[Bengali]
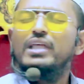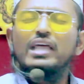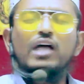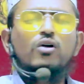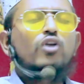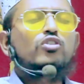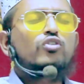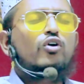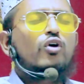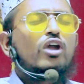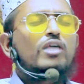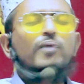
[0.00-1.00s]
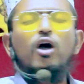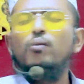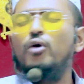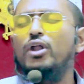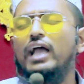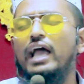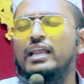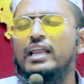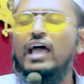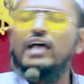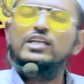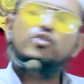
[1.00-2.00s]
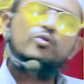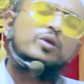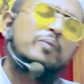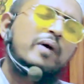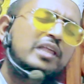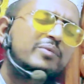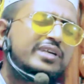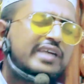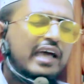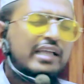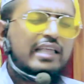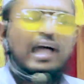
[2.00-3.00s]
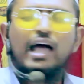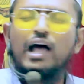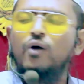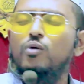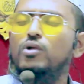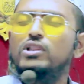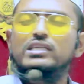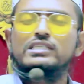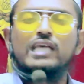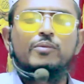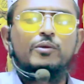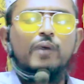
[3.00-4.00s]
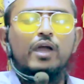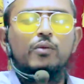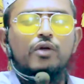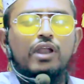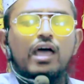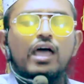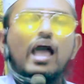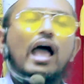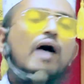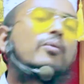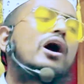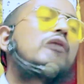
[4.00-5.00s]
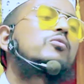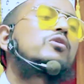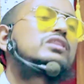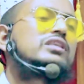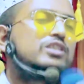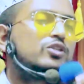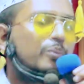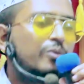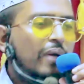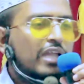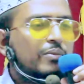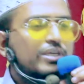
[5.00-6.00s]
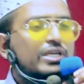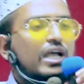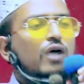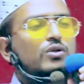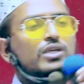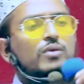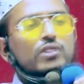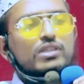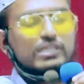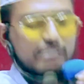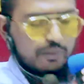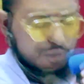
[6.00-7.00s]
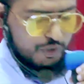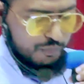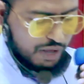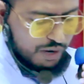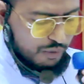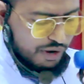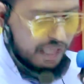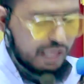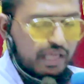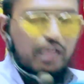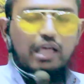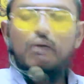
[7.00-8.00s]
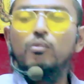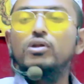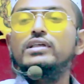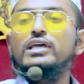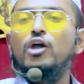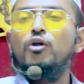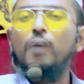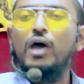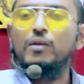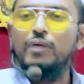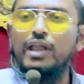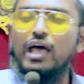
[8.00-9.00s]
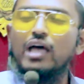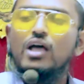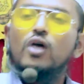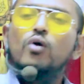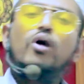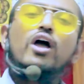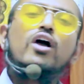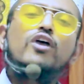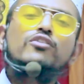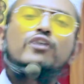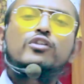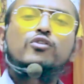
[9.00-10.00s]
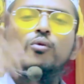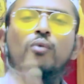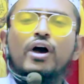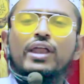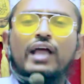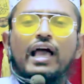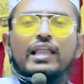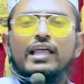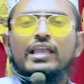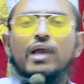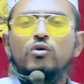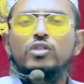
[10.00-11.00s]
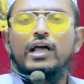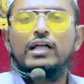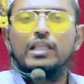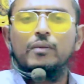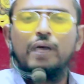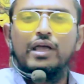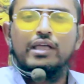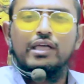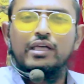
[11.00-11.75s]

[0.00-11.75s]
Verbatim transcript: এখন তো খলিফা অমর এখানে নাই তুমি পানি মিশাইয়া দাও বলতেছে আমি পারবো না আবার বলতেছে তুমি পানি মেশাও সে বলতেছে আমি তো পারবো না বলতে কেন পারবে না কয় হজরত তোমার এখানে নাও থাকতে পারে